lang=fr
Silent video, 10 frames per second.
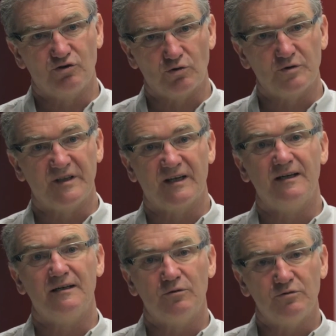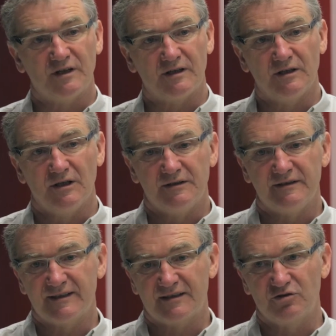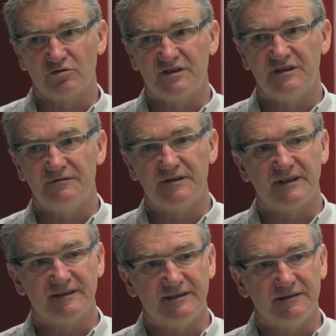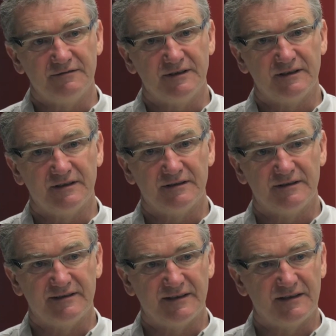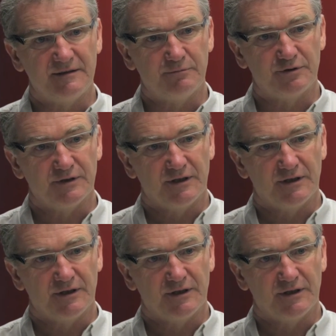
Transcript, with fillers: sur le terrain, là où on a des actions significatives, des, équipes,